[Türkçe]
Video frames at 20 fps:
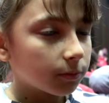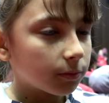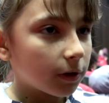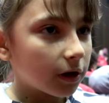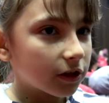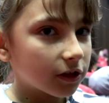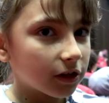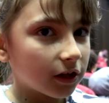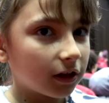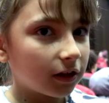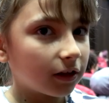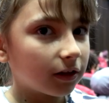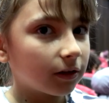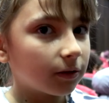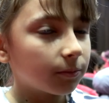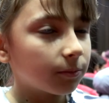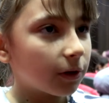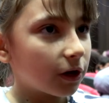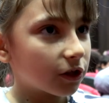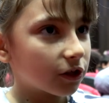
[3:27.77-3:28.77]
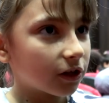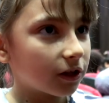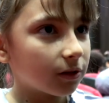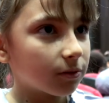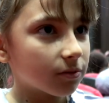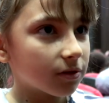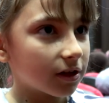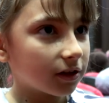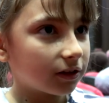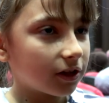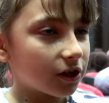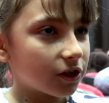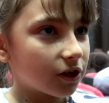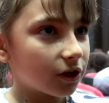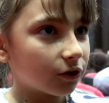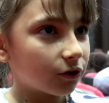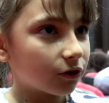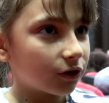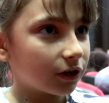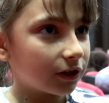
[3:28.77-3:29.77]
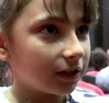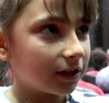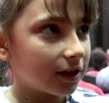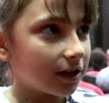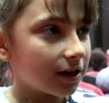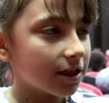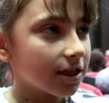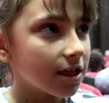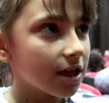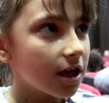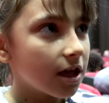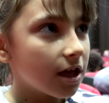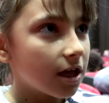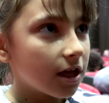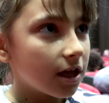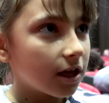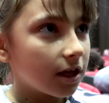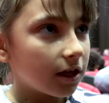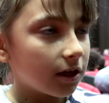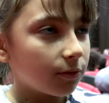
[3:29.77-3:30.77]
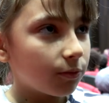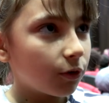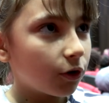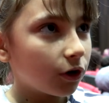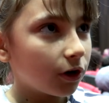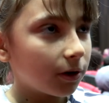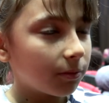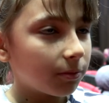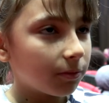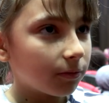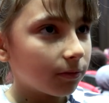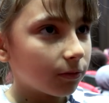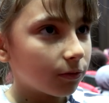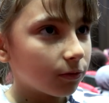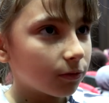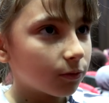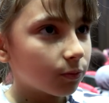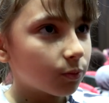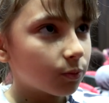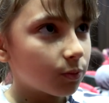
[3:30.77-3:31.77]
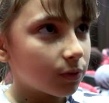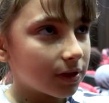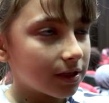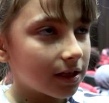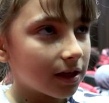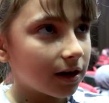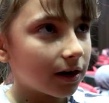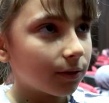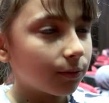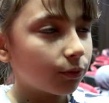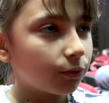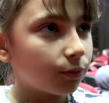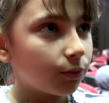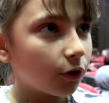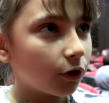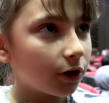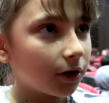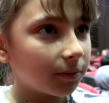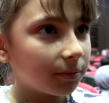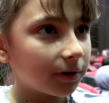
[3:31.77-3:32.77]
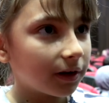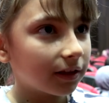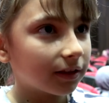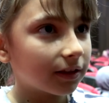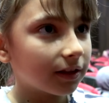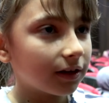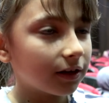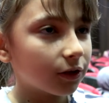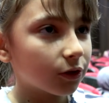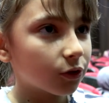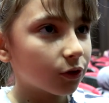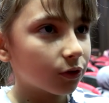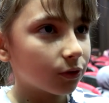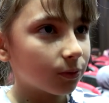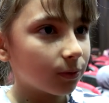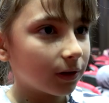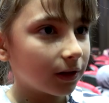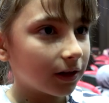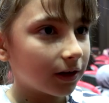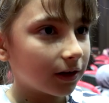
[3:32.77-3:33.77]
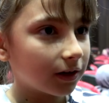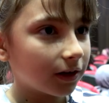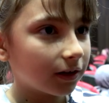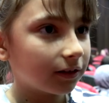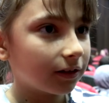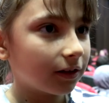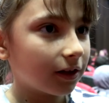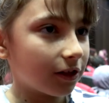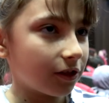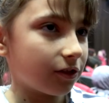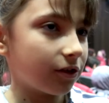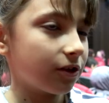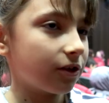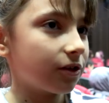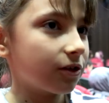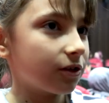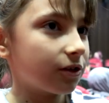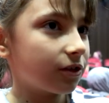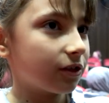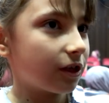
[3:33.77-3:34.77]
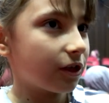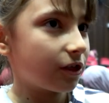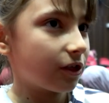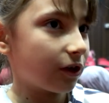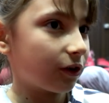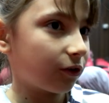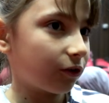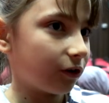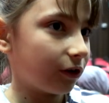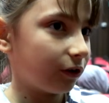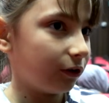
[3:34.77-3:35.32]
başkan Başkanımıza teşekkür ederiz. Ee, böyle bizlere böyle bir etkinlik sunmalarına te teşekkür